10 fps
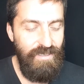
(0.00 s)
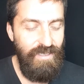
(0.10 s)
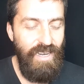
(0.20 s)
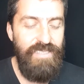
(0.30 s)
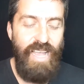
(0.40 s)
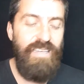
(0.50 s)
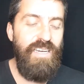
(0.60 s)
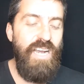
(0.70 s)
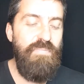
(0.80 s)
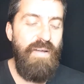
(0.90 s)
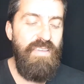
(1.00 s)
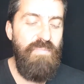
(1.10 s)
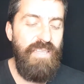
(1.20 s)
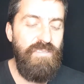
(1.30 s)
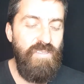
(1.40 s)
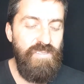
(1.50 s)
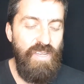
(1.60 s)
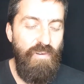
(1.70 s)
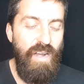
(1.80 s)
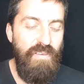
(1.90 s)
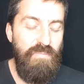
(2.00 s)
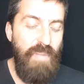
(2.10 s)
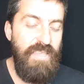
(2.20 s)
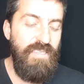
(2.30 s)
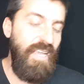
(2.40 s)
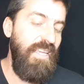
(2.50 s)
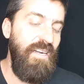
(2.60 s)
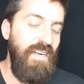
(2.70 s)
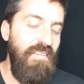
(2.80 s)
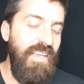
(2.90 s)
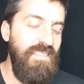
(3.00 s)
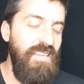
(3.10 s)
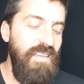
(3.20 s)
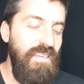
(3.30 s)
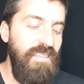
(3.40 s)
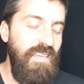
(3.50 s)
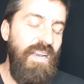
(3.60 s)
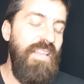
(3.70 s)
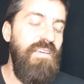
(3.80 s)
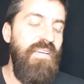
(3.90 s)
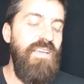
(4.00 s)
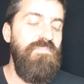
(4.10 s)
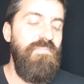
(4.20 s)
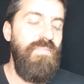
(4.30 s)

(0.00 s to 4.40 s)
Que la sangre en el pavimento se vuelva un paisaje al revés que nadie ve.